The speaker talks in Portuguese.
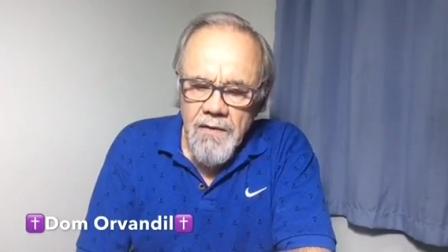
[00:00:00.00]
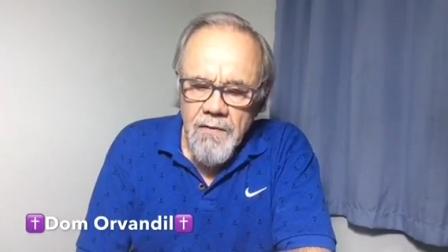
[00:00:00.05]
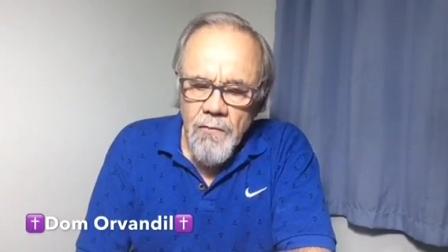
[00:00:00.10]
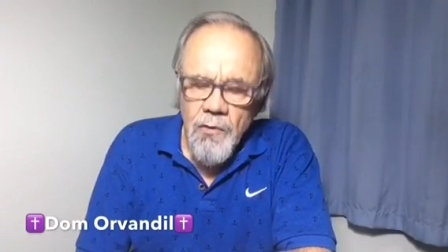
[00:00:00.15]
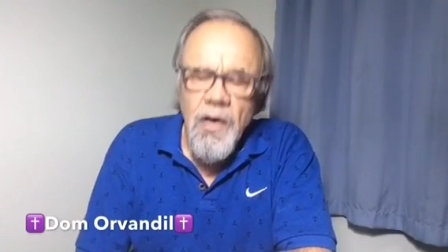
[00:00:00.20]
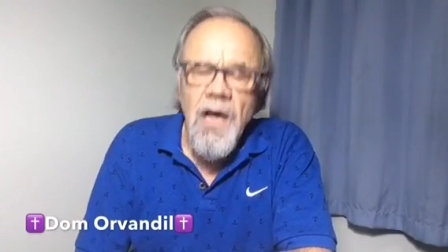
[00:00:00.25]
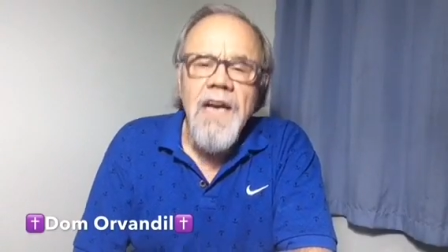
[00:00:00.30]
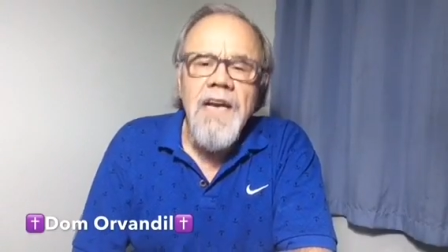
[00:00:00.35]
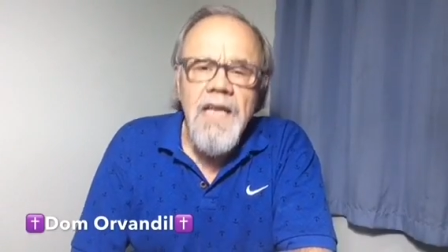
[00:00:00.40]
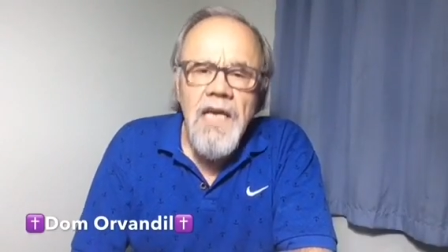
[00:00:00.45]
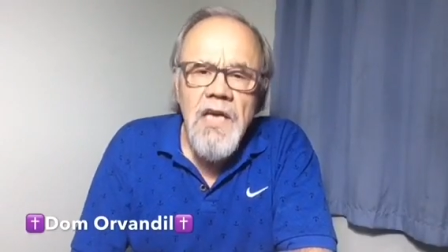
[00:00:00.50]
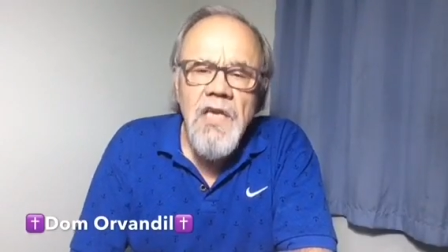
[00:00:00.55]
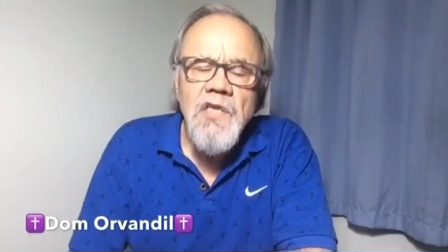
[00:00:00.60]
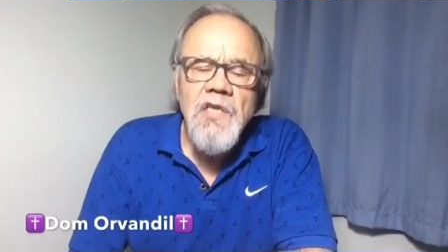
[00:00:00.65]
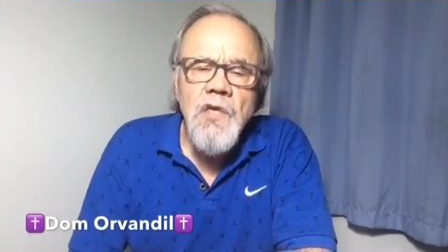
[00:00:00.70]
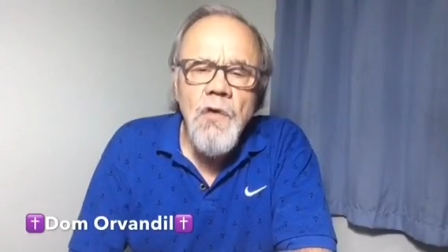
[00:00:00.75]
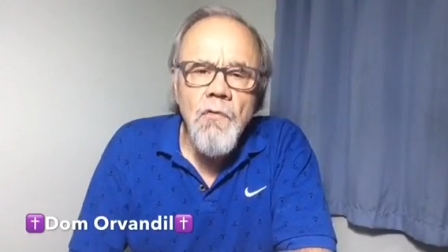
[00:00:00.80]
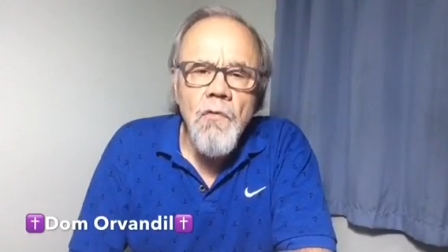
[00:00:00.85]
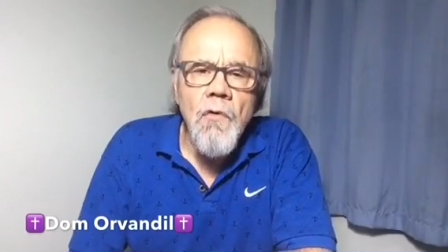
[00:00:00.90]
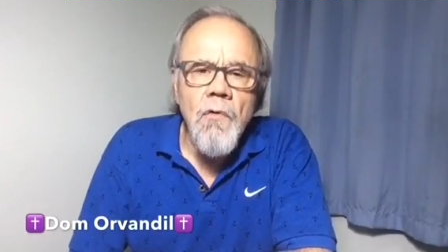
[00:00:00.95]

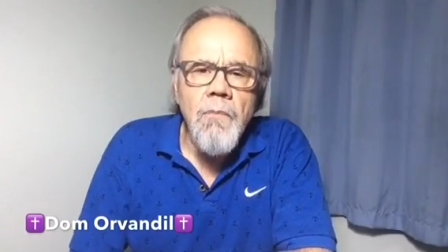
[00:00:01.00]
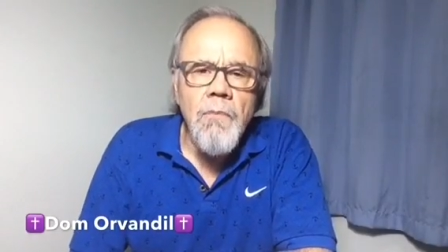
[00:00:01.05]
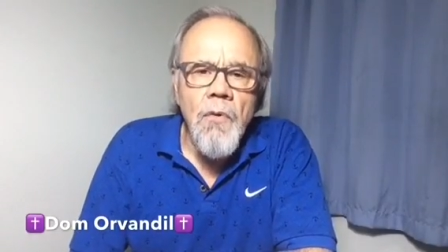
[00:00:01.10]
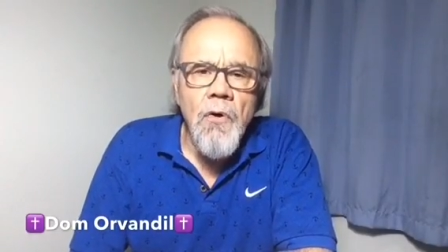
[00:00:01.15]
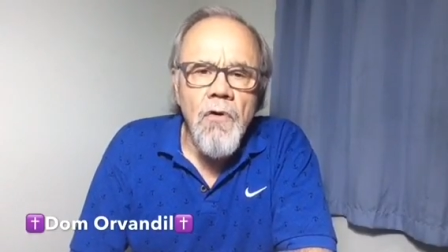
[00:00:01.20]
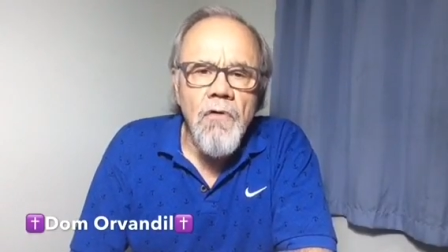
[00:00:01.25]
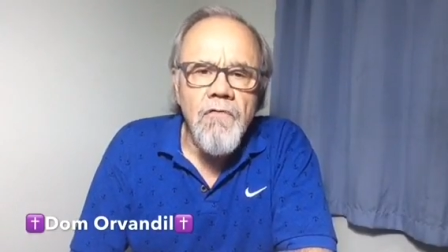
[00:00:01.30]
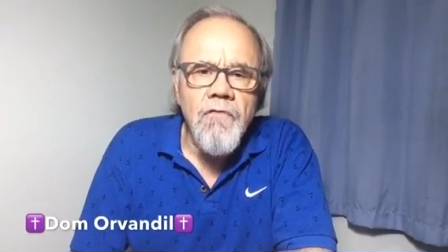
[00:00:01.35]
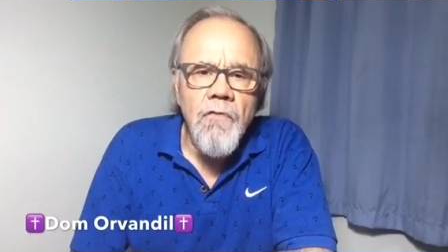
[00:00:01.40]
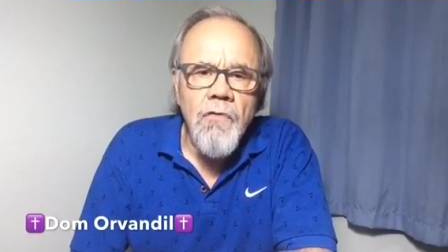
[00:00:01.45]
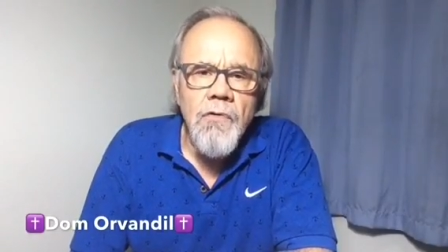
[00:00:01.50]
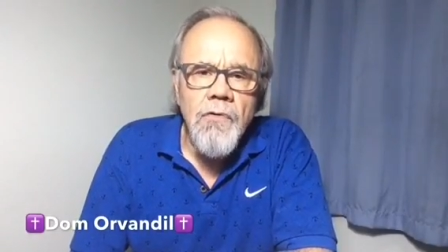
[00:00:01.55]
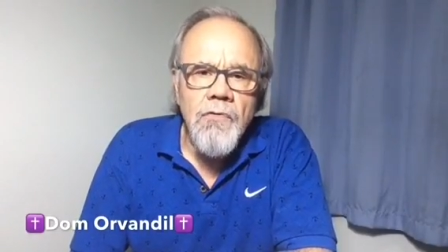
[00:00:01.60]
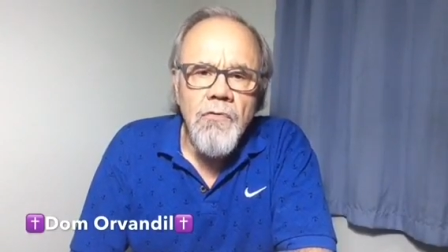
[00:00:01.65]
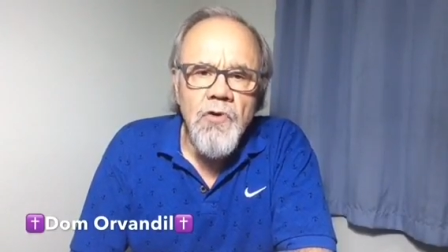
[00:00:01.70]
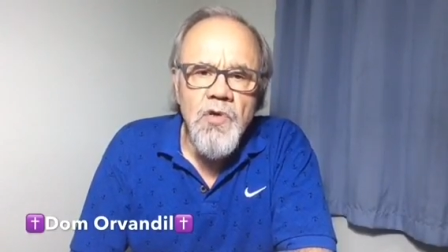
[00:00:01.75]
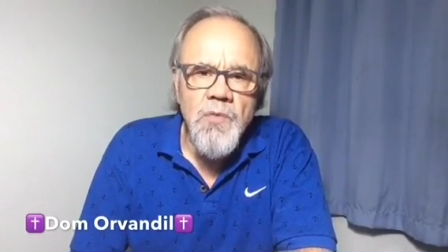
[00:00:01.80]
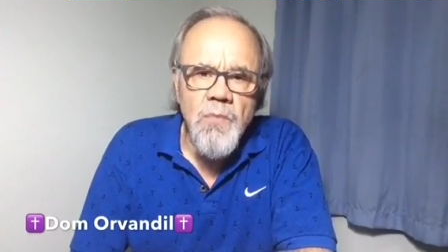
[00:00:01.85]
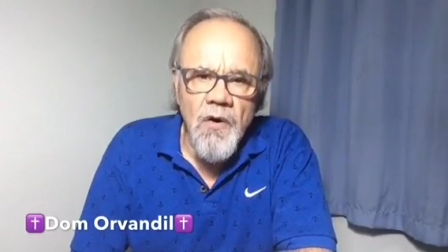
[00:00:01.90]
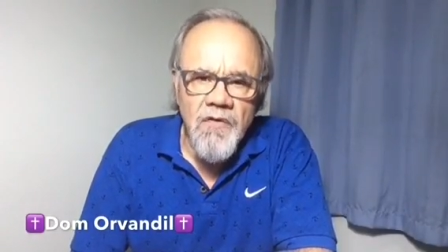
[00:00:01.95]
organizam o povo
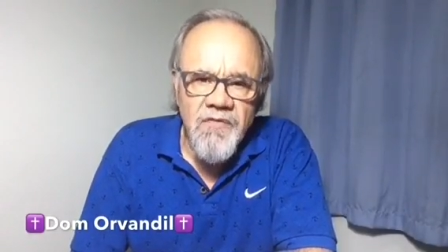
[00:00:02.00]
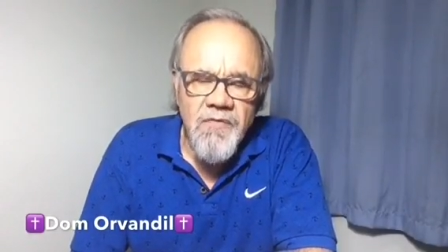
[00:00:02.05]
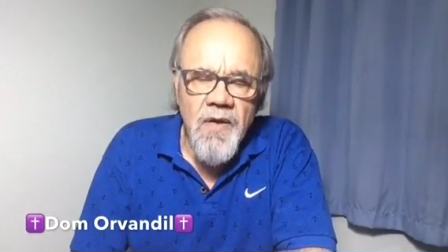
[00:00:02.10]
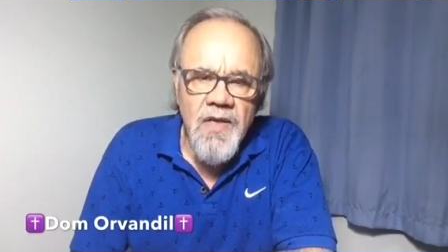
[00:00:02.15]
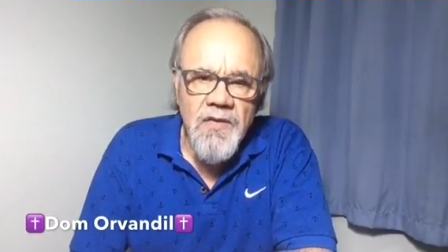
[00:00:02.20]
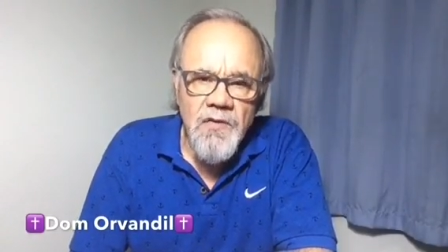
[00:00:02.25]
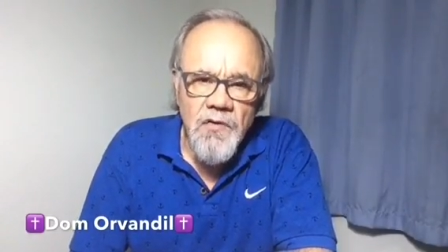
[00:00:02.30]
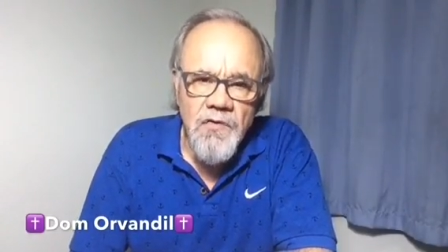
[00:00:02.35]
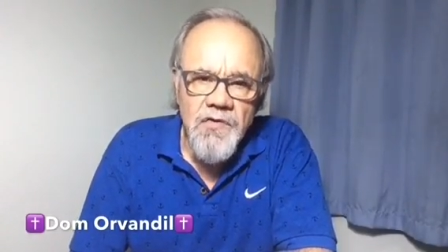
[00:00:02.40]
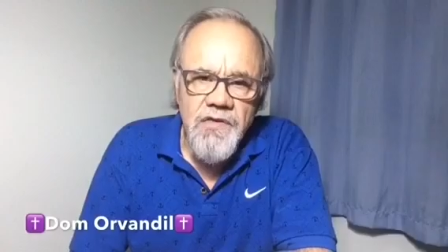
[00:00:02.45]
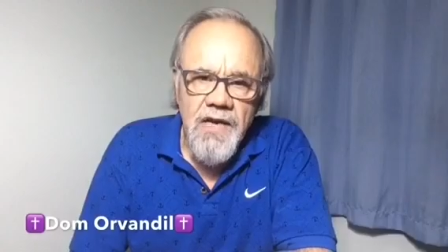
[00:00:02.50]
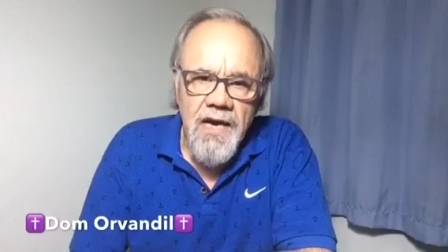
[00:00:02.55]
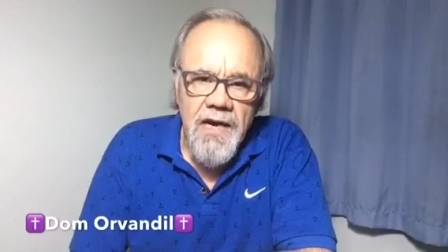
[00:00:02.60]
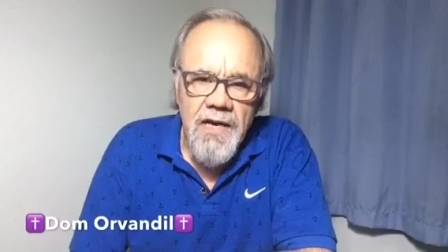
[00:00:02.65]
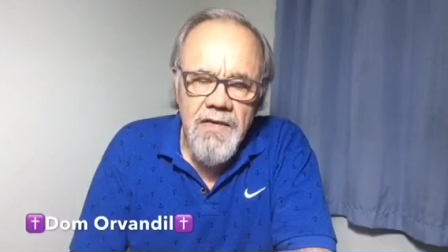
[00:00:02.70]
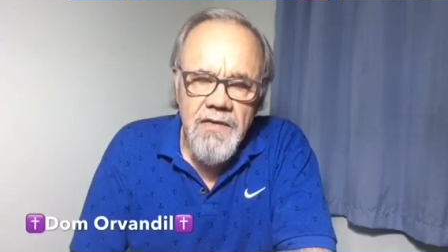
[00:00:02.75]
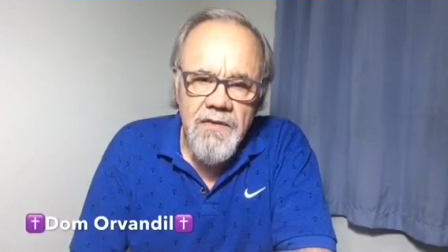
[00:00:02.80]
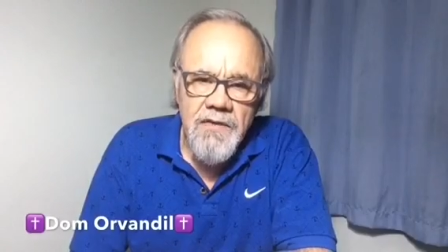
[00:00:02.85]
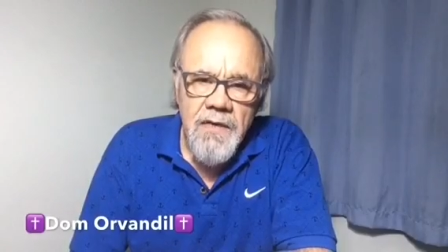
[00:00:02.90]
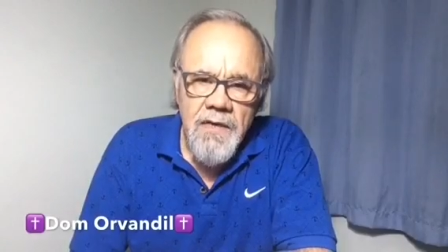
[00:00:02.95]
nos movimentos
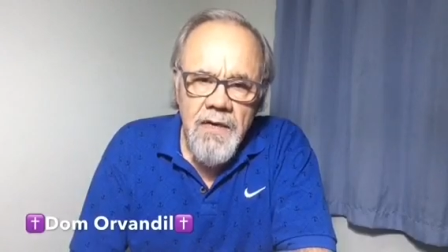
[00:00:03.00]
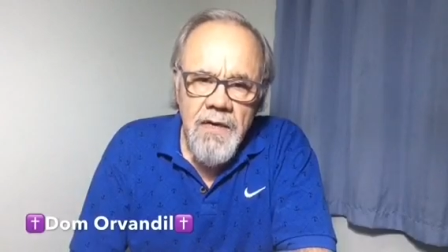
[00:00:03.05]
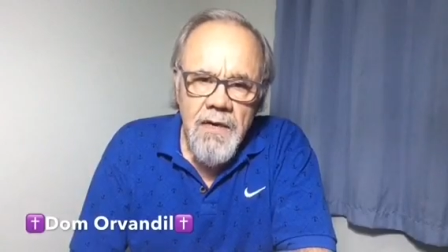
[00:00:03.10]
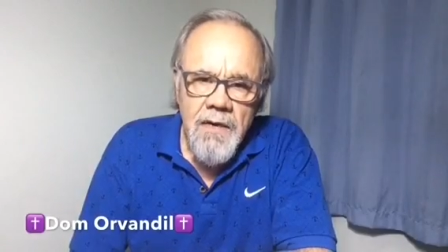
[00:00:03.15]
sociais